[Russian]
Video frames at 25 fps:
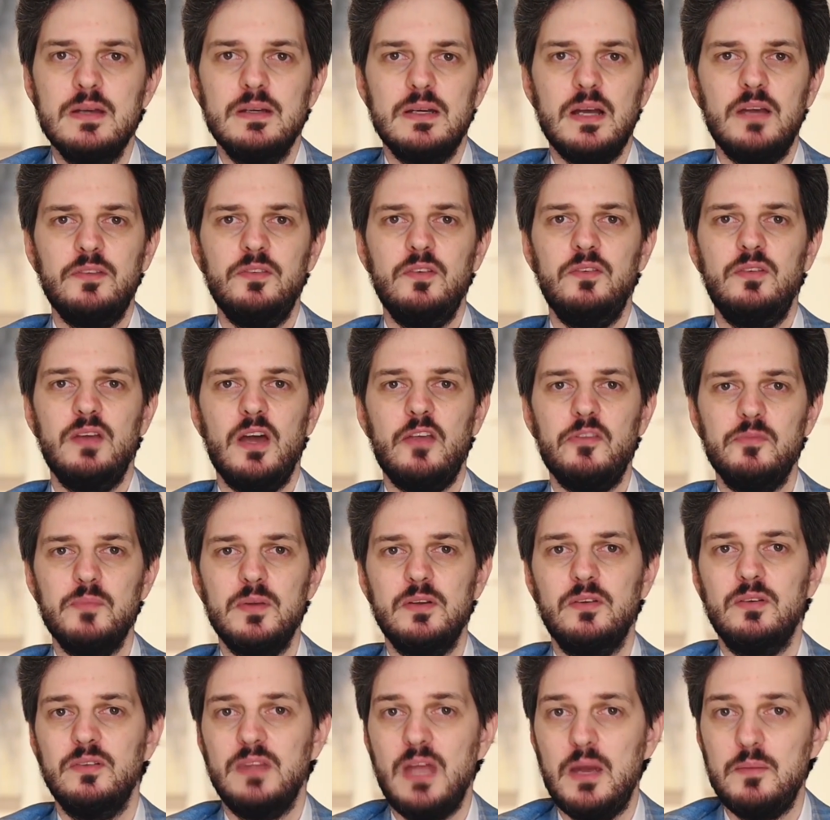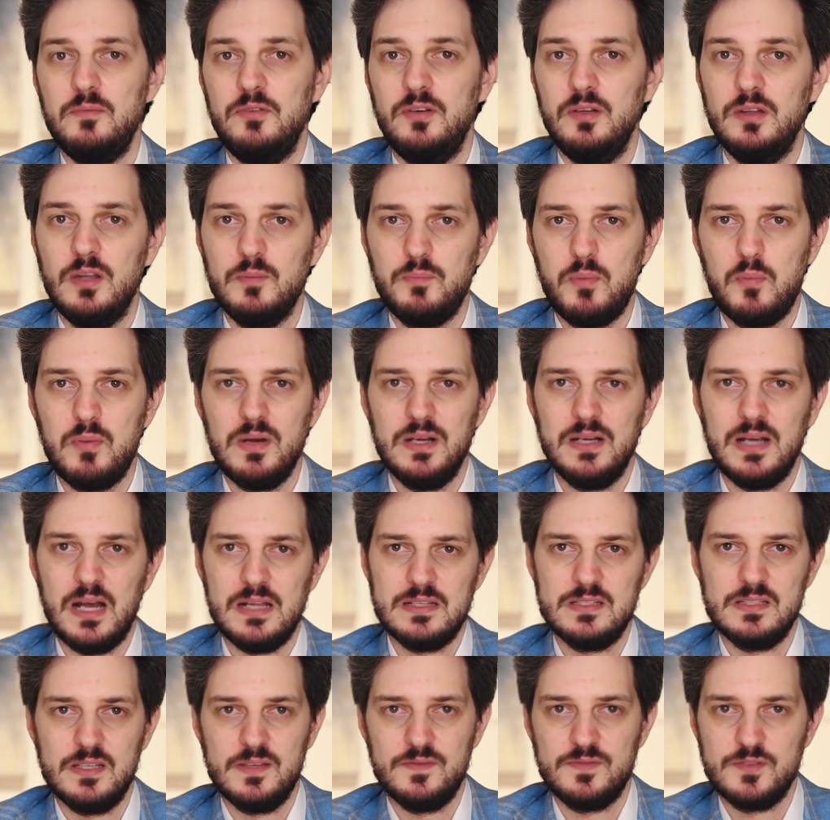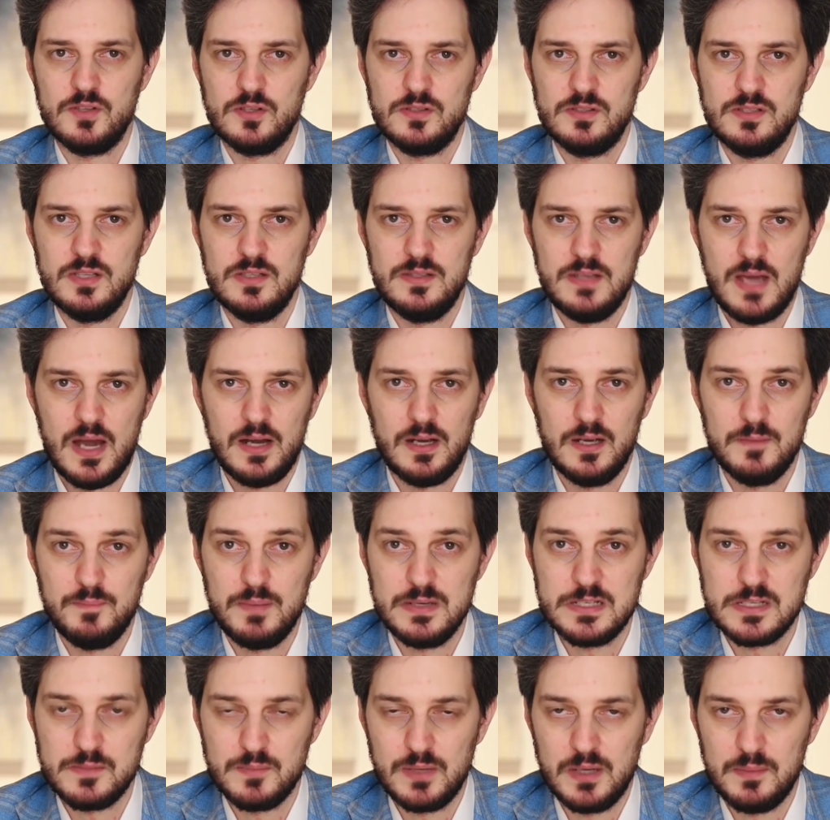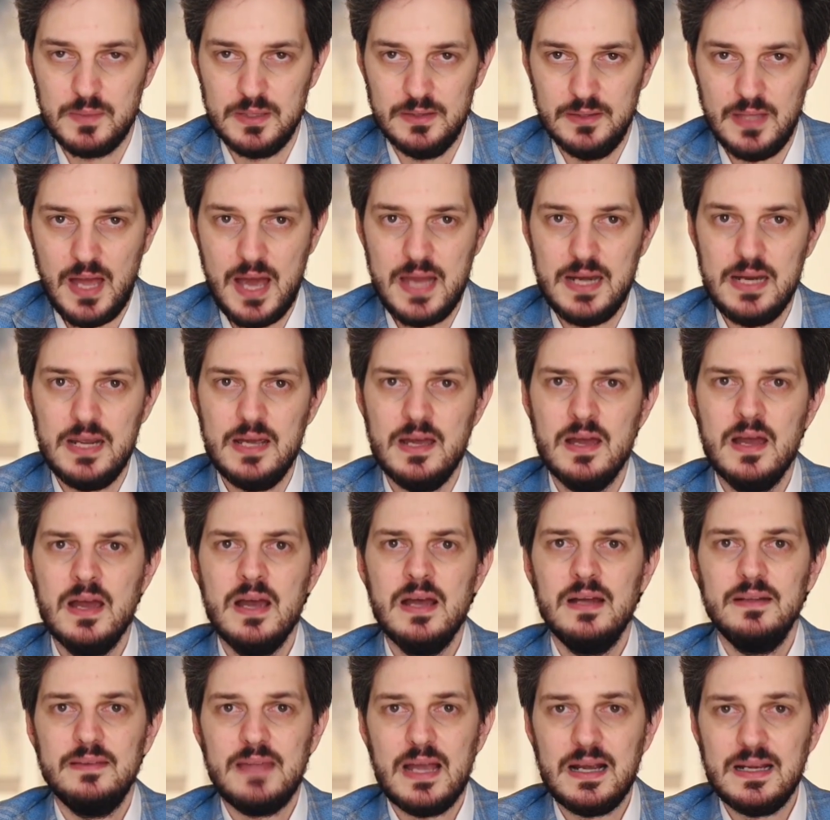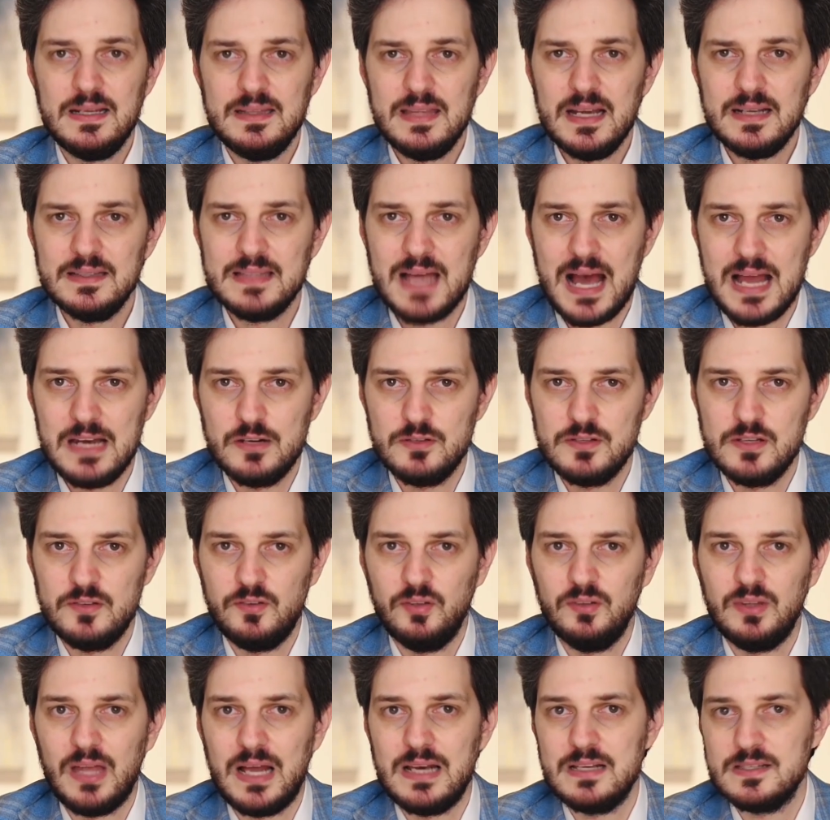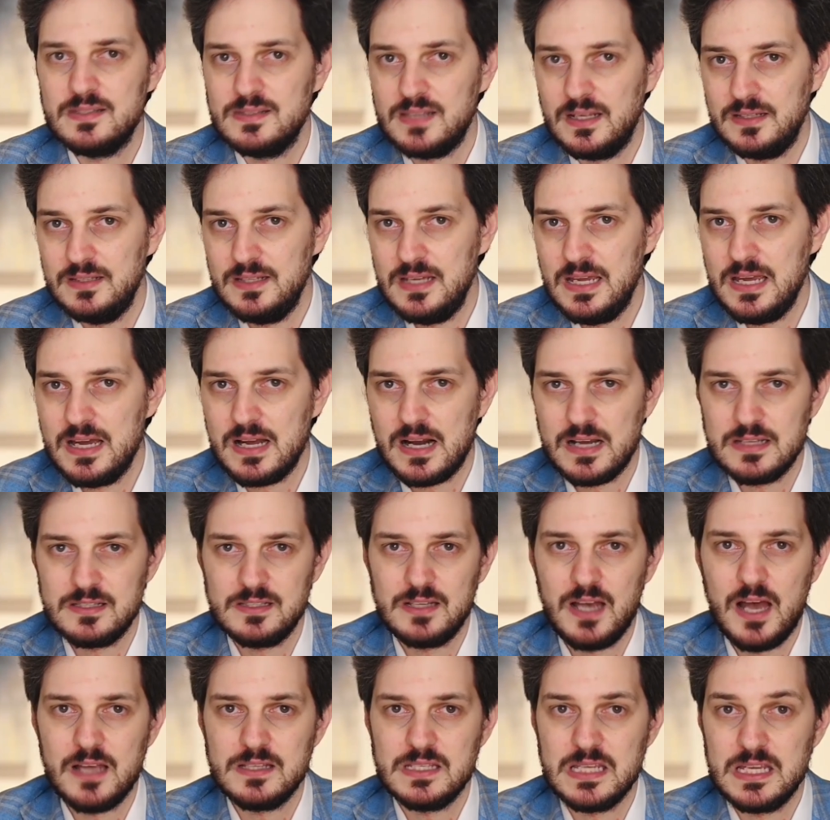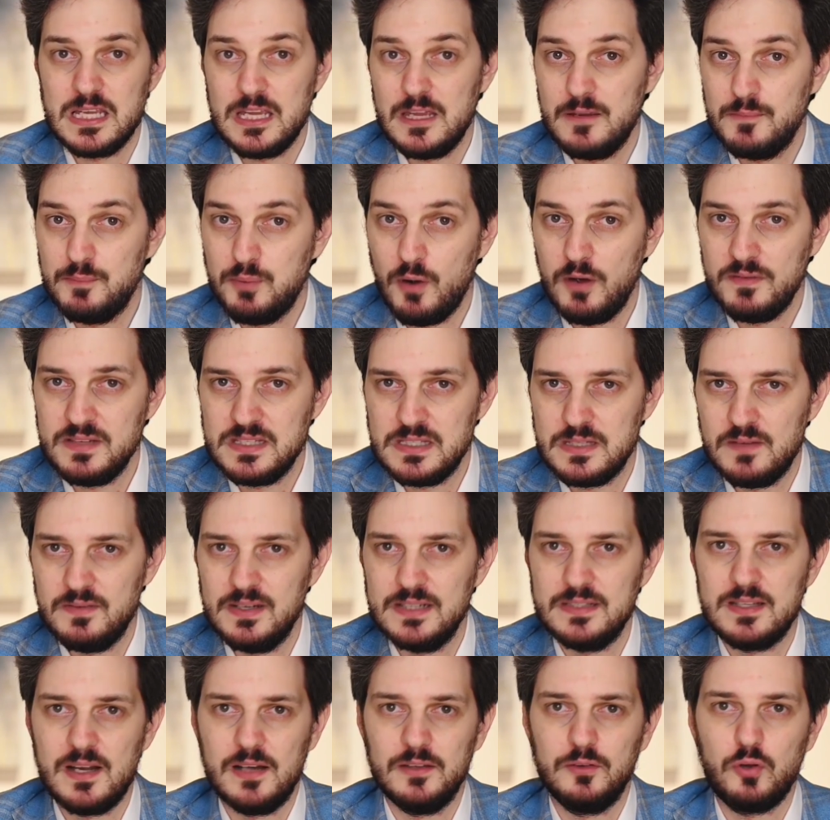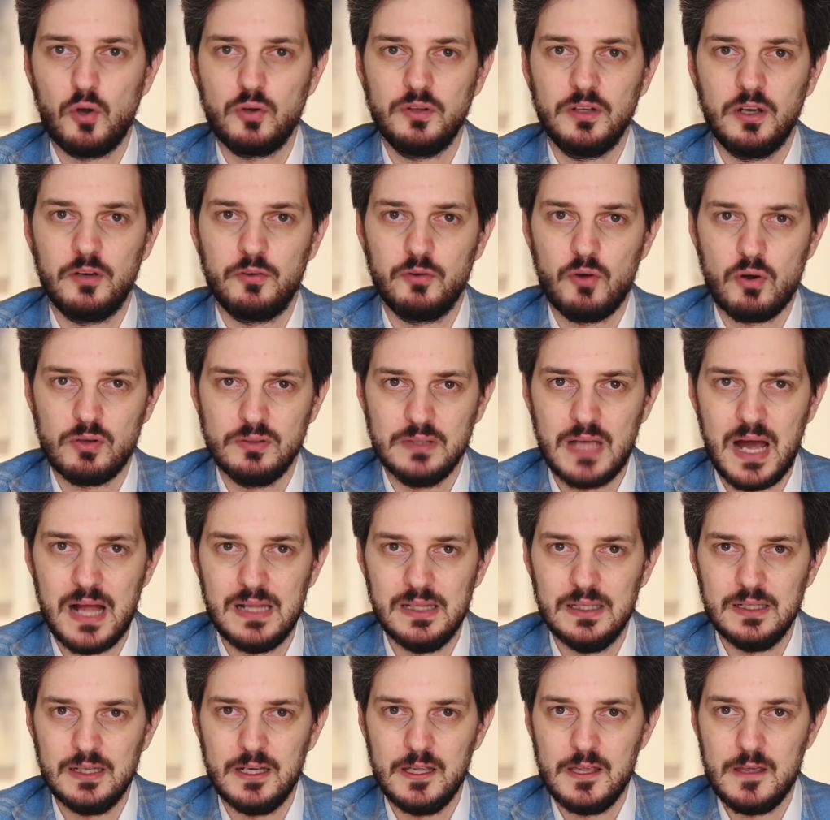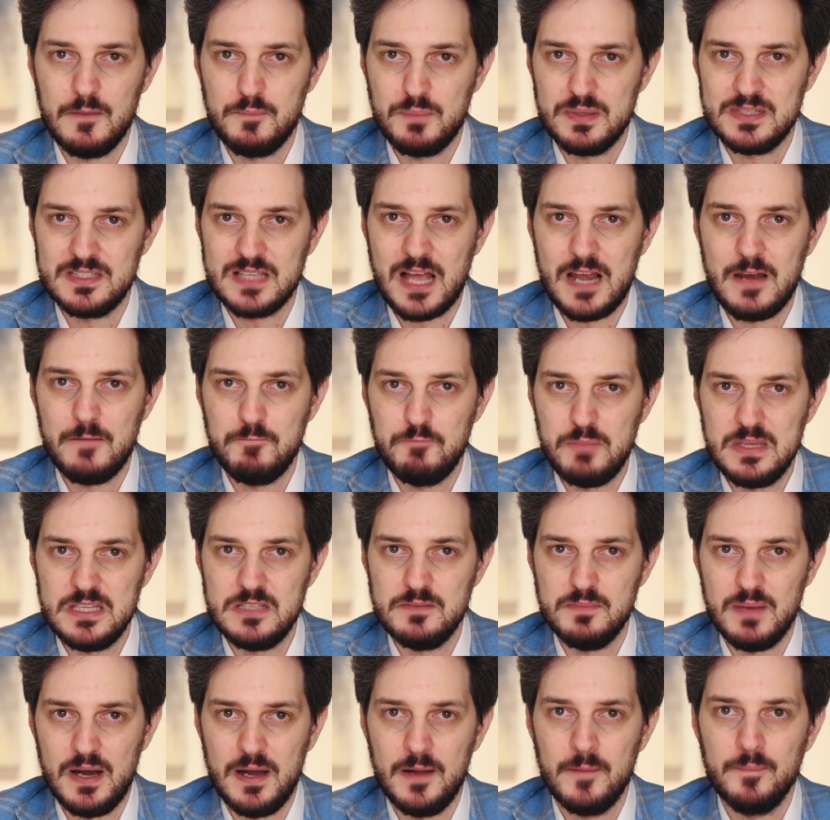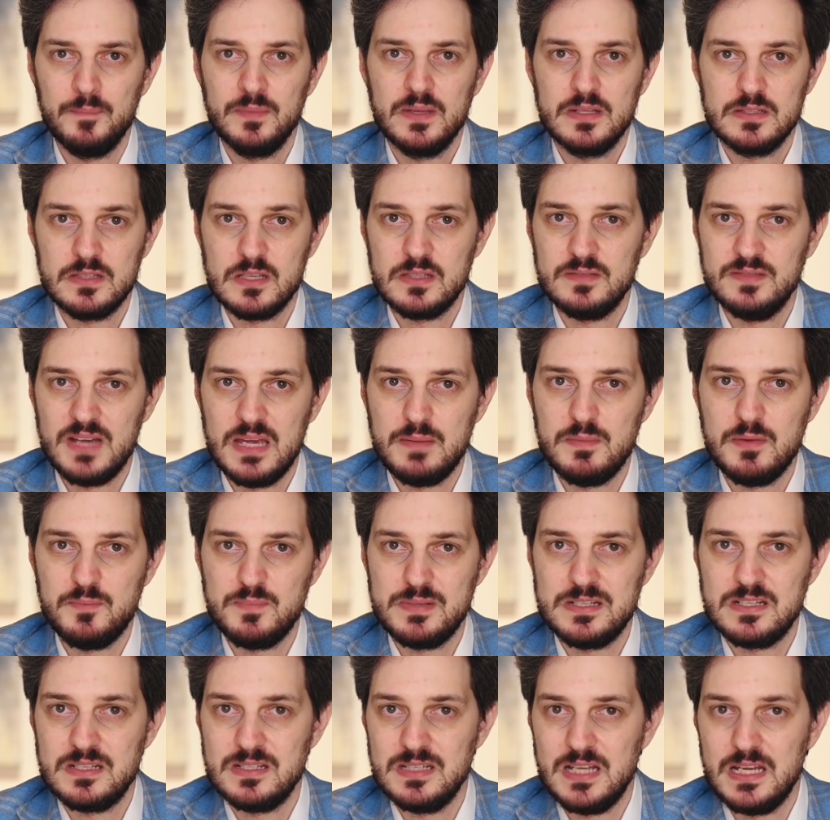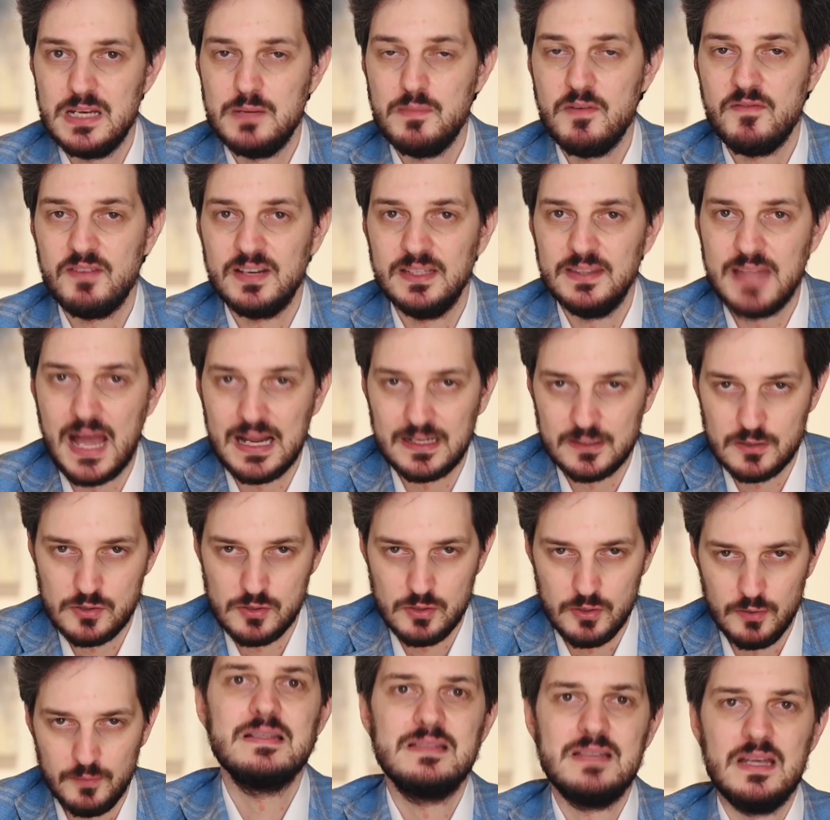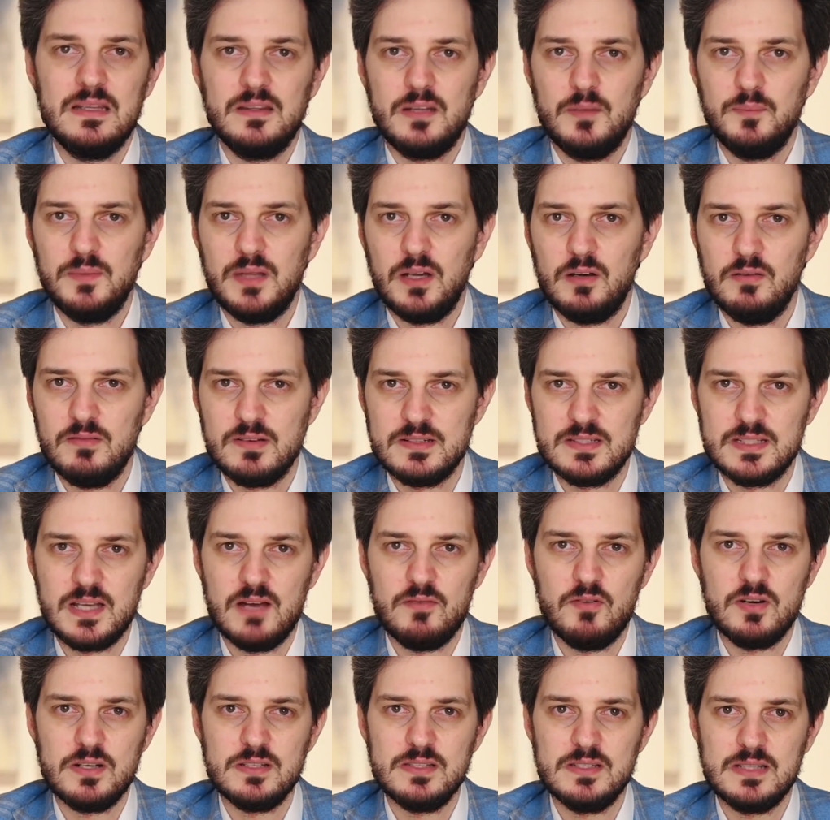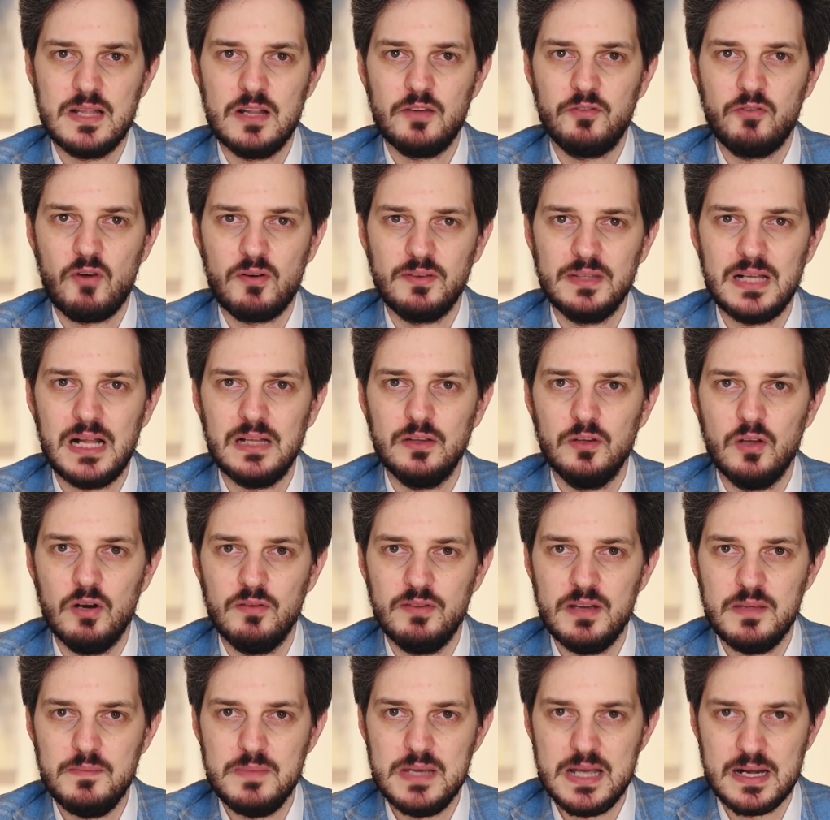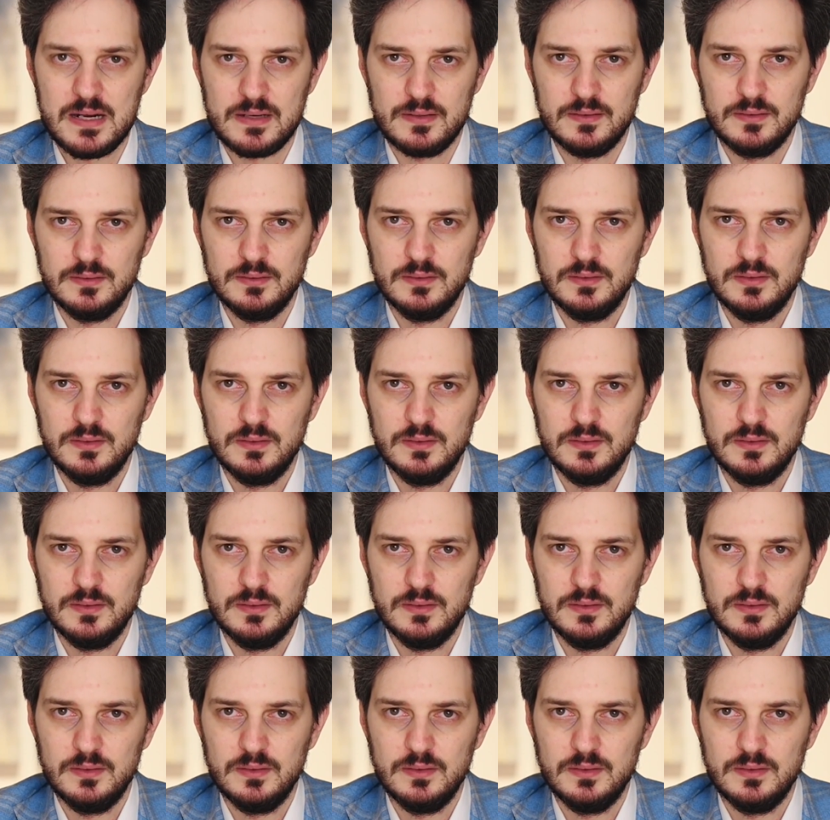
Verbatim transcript: Как сейчас мы читаем чьи-то публикации в соцсетях и пишем комментарии, так и тогда люди читали статьи, рассказы и повести в литературных журналах и писали письма со своими впечатлениями в редакцию. Центром такого разговора стал журнал «Новый мир».